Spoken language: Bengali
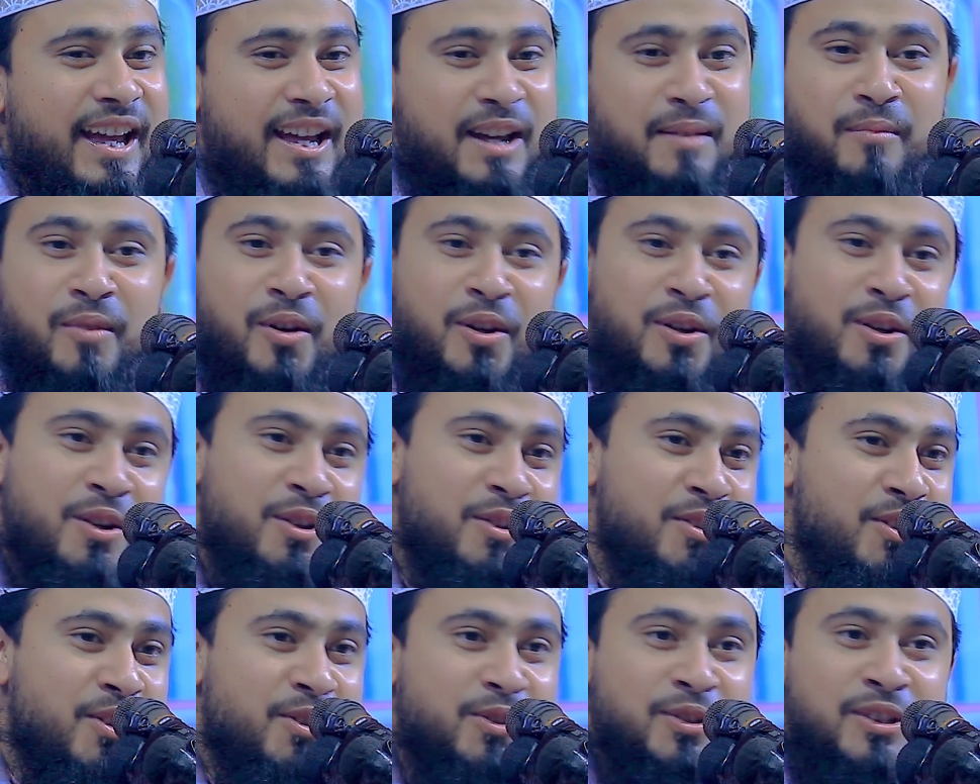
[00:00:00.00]
এমন
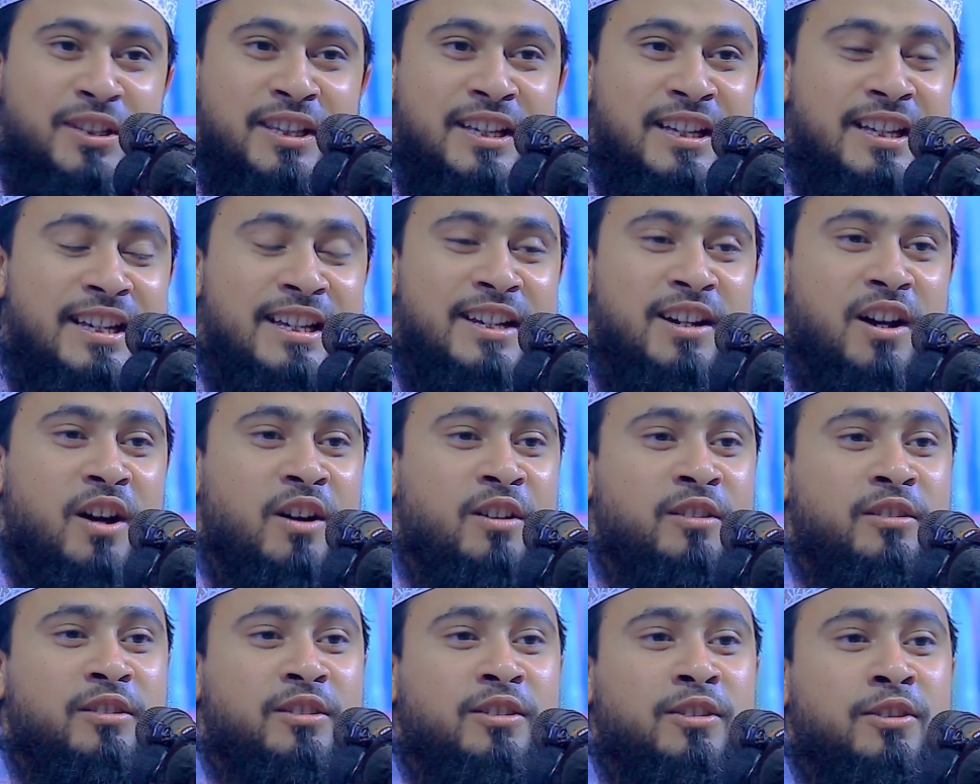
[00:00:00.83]
যদি
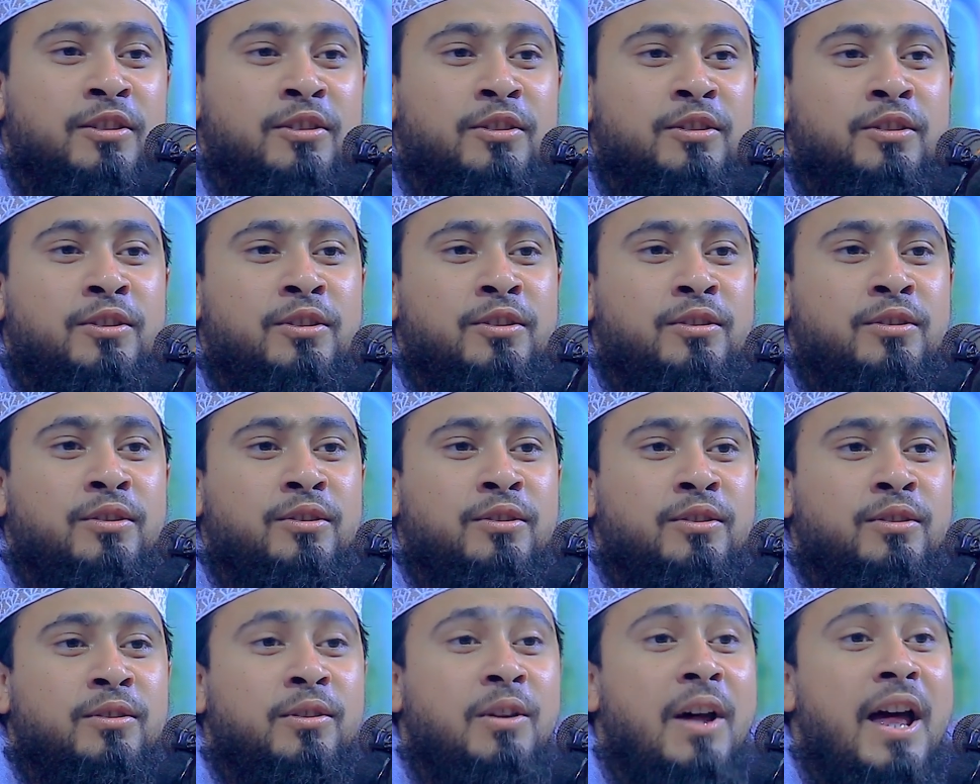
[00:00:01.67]
হতো
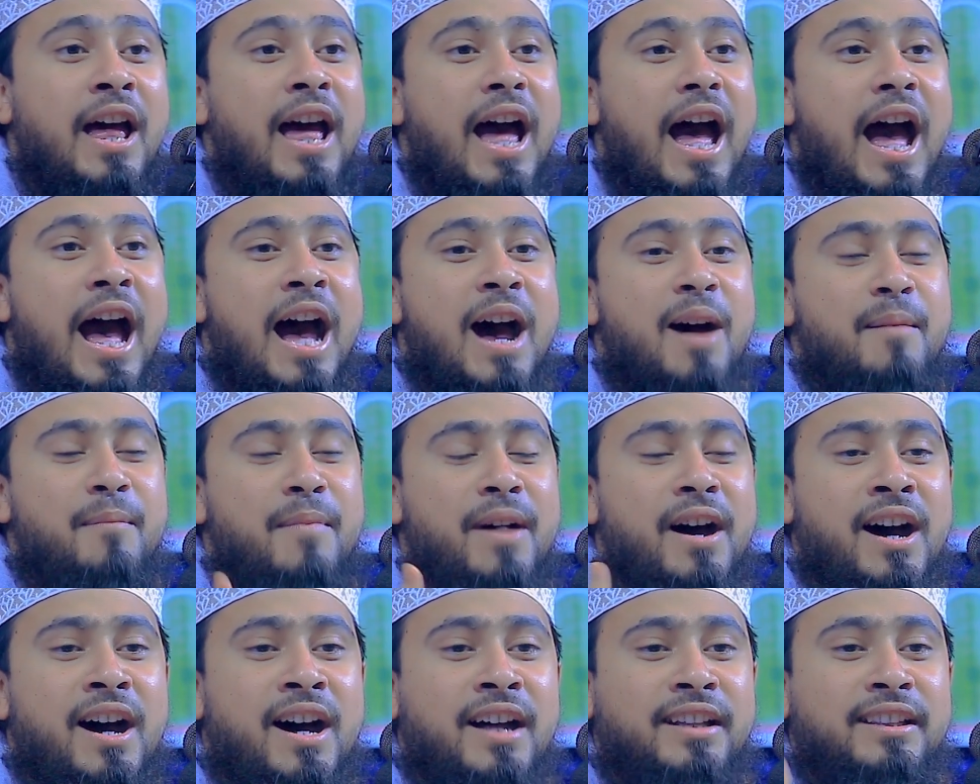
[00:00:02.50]

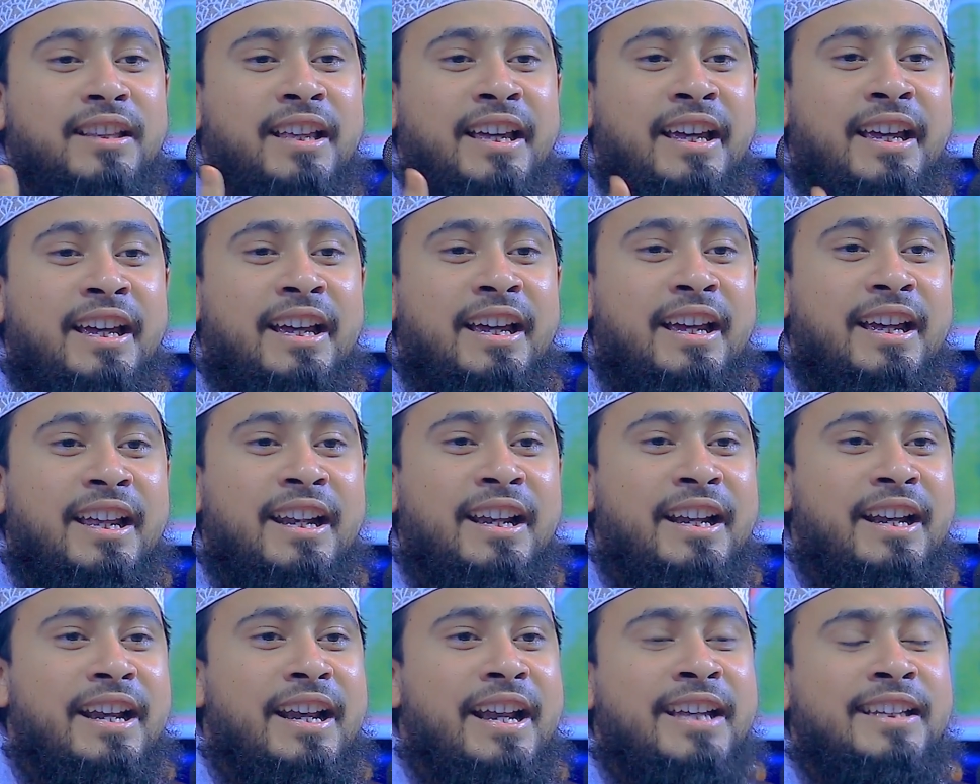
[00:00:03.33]
আমাদের
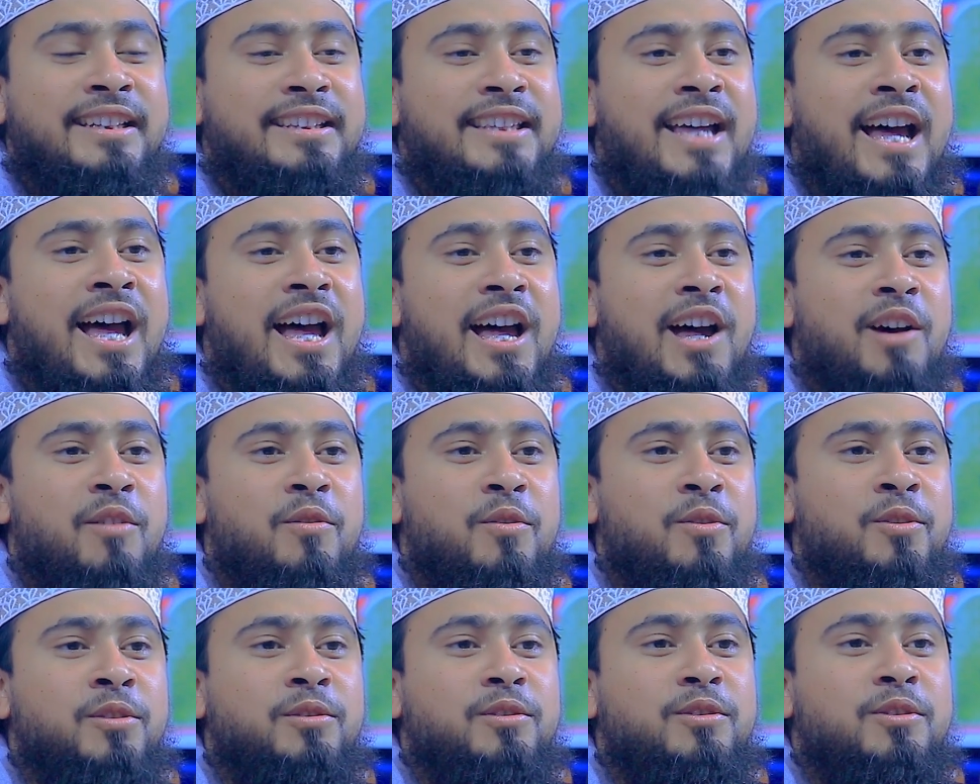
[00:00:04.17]
নেতা
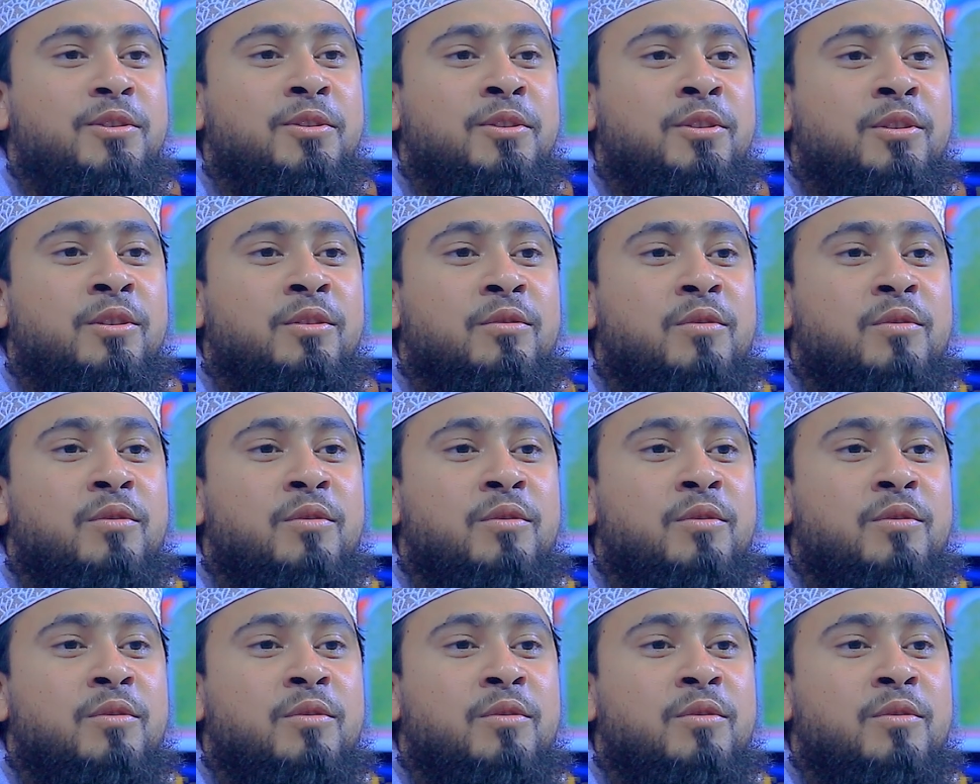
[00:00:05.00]
হতো